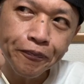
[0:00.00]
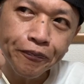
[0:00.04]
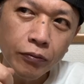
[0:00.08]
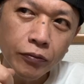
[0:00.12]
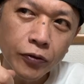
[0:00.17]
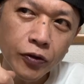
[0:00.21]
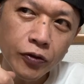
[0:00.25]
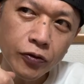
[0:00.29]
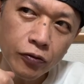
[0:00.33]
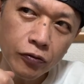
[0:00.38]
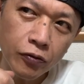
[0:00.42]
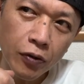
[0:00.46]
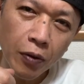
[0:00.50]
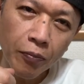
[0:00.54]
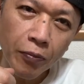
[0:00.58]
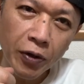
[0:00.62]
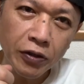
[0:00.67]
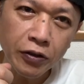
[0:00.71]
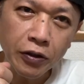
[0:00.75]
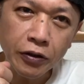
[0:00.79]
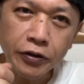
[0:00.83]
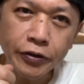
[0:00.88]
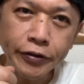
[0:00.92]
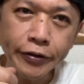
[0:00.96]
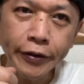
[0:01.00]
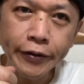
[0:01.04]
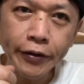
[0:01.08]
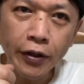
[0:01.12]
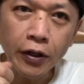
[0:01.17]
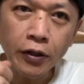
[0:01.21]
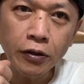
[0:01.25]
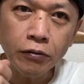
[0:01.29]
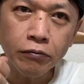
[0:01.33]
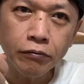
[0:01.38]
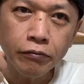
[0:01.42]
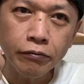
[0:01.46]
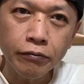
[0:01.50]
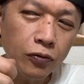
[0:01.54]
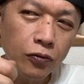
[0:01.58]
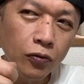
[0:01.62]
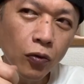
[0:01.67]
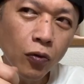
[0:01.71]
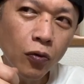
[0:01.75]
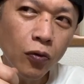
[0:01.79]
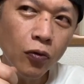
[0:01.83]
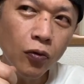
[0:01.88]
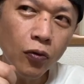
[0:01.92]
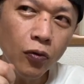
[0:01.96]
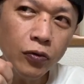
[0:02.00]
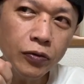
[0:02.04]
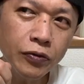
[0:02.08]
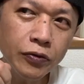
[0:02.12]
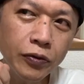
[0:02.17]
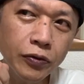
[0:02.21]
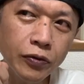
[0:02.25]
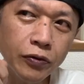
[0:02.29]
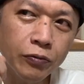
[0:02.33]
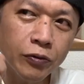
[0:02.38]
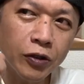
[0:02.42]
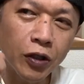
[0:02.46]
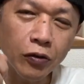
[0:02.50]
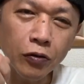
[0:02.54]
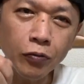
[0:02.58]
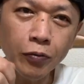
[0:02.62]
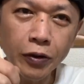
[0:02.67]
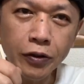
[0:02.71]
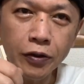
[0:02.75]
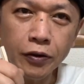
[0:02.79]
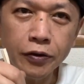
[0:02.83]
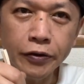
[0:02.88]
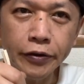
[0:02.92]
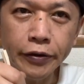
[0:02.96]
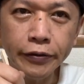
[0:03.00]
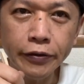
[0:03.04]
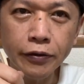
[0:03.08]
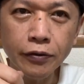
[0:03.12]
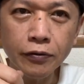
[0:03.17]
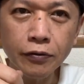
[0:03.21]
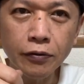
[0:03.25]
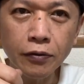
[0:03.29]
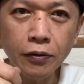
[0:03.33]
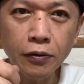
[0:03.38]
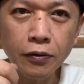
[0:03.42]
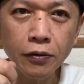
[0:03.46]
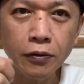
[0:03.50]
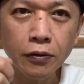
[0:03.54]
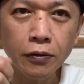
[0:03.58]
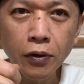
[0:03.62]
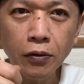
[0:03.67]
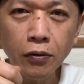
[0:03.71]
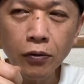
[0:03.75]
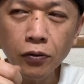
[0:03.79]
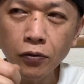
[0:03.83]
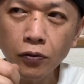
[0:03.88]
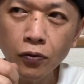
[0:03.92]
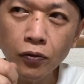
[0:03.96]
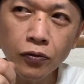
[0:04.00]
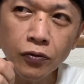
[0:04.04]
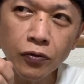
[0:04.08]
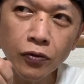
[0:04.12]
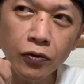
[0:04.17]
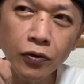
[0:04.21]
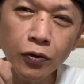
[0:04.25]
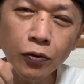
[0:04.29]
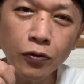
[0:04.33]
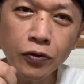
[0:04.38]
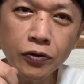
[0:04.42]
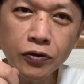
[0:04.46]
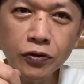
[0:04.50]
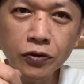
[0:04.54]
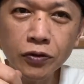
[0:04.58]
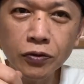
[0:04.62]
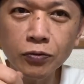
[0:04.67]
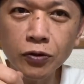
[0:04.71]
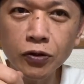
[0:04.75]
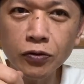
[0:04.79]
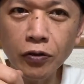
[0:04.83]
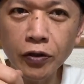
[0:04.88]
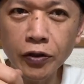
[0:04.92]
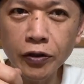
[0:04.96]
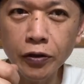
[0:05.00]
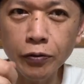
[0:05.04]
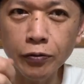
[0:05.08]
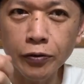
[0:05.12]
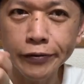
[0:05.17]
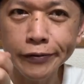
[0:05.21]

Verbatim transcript: 味噌はまだ来てない。濃厚っていう意味だとまだ来てないですね。ほんのり美味しい味噌は来てま